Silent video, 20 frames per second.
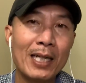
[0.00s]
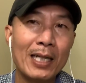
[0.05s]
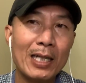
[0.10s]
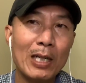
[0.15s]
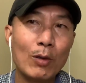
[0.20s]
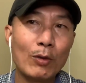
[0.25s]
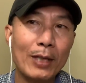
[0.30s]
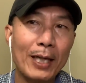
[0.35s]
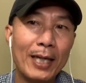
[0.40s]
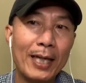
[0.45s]

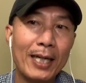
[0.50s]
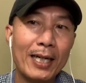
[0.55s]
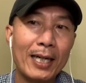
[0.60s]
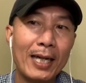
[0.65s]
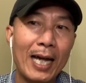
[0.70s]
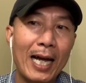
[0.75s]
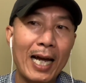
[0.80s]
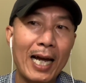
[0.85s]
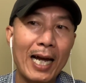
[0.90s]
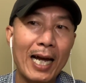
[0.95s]
đầu tiên
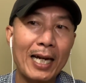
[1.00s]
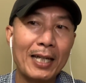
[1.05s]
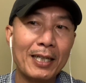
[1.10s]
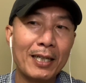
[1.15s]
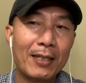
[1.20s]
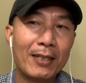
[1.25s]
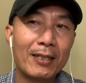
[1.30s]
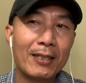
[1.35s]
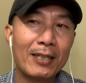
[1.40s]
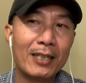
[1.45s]
là
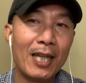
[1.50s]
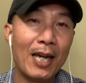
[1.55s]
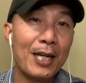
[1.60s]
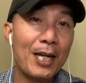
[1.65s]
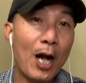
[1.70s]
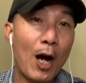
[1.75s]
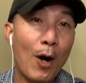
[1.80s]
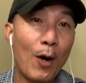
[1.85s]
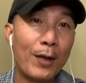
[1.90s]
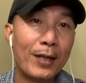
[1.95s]
những người thợ
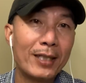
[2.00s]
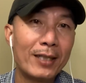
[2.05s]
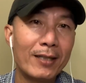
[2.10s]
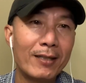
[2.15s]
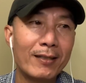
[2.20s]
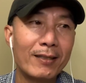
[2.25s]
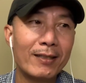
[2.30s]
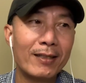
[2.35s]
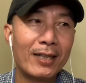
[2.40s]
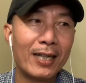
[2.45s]
giỏi
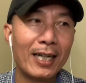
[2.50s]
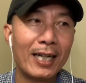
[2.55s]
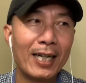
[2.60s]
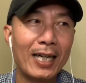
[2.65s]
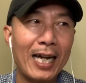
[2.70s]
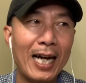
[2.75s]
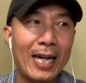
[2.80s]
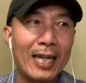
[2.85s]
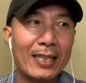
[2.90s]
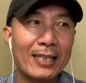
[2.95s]
thường á,
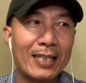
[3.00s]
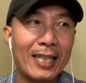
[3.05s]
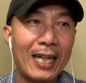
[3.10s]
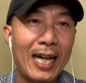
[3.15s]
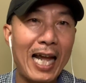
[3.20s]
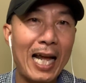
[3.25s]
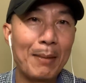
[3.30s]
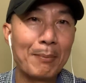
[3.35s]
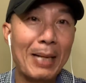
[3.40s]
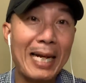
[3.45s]
là người ta
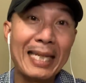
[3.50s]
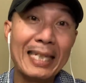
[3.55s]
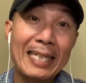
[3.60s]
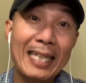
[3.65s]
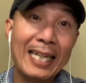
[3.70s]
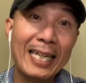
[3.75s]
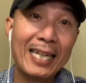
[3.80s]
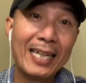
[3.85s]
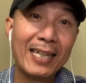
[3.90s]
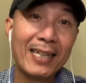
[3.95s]
làm ăn
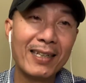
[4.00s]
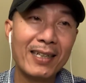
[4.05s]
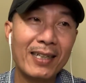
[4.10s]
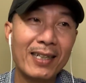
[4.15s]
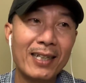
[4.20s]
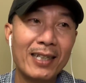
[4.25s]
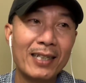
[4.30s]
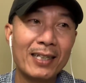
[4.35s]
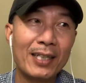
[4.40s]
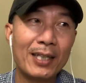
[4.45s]
chia
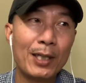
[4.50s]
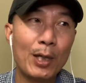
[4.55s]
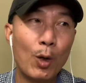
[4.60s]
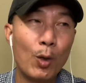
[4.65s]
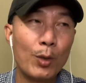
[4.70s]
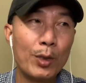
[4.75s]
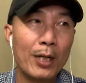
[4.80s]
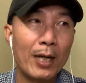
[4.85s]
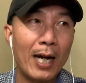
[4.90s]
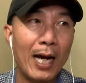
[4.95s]
thí dụ
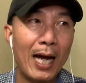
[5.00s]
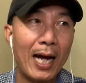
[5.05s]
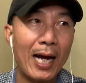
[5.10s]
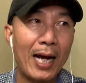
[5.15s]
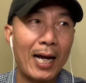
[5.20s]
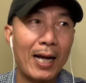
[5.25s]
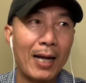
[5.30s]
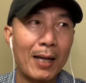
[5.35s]
như là